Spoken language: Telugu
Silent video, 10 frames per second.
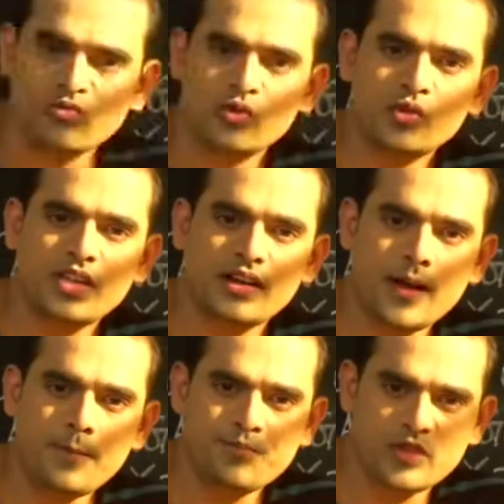చూసారుగా
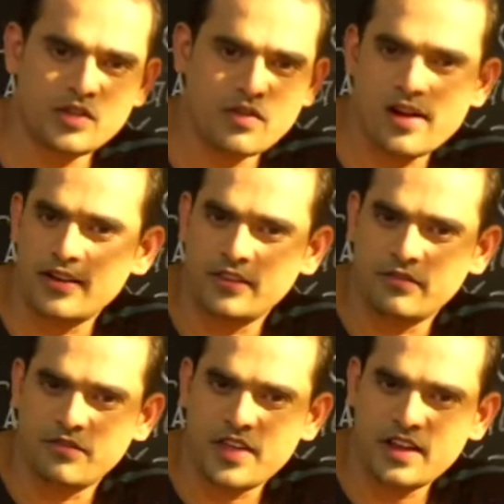ఇవాళ
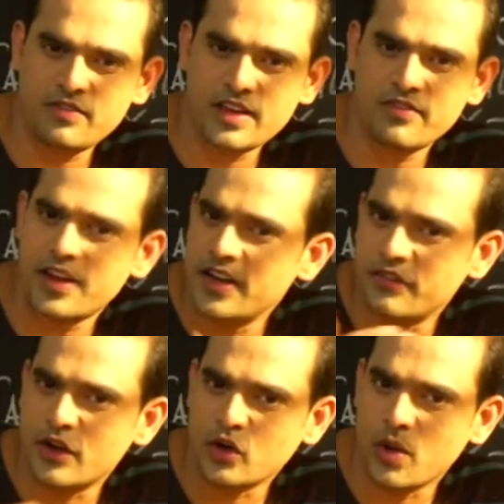వెరీ వెరీ వెరీ
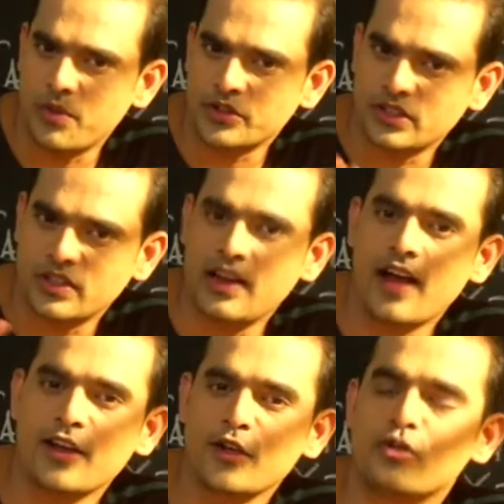డిఫరెంట్ కాంబినేషన్
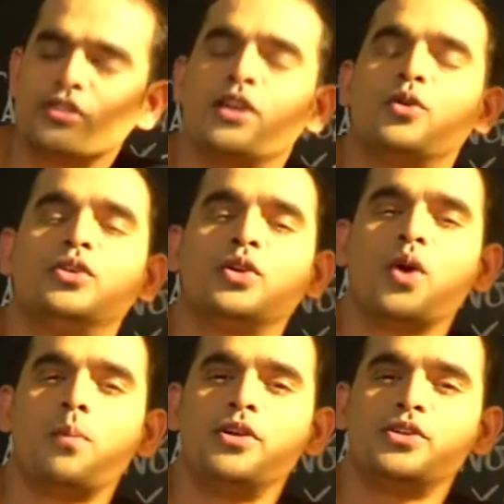ఇలాగే ఇంకో సరికొత్త
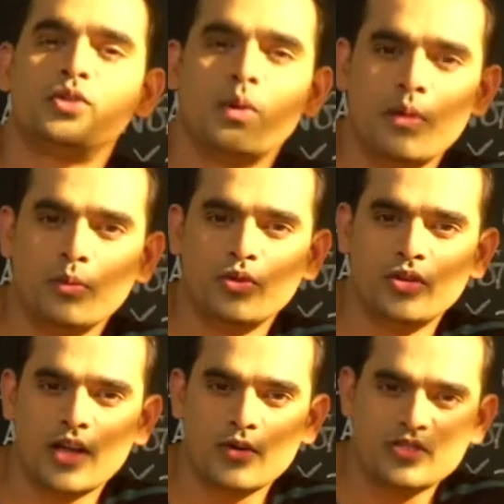కాంబినేషన్తో మీ
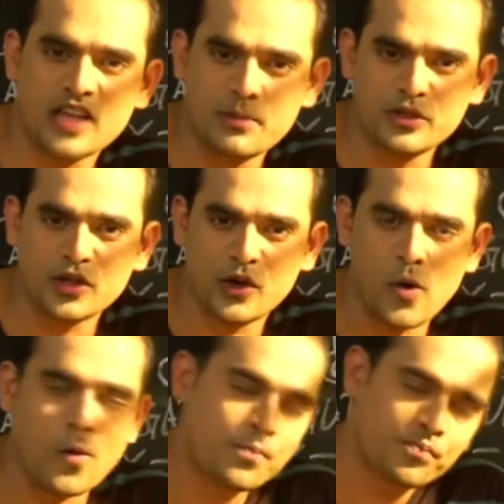ముందుంటాను చాయ్ బిస్కెట్లో
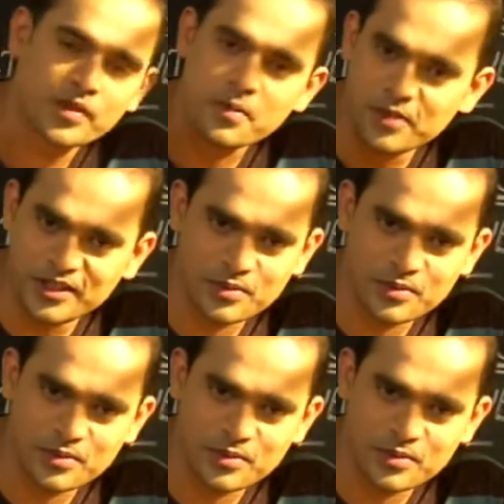మీతి